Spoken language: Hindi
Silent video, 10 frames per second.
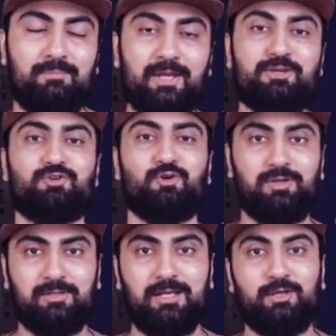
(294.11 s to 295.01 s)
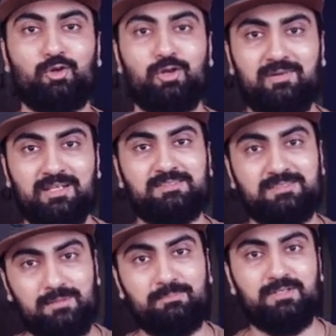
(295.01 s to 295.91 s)
मेक श्योर दैट यू इन्वेस्ट
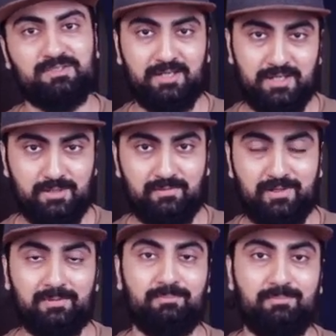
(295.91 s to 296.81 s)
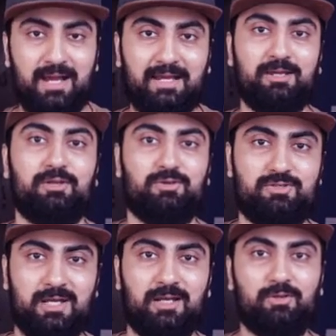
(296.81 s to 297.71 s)
सम परसेंटेज ऑफ इट बैक इन योर
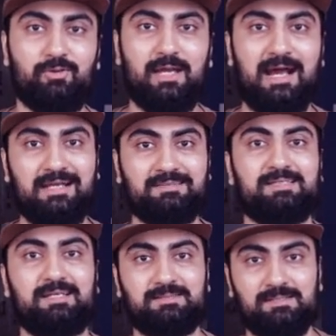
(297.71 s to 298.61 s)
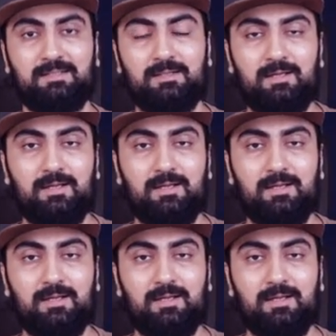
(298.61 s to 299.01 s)
चैनल क्योंकि आहिस्ता आहिस्ता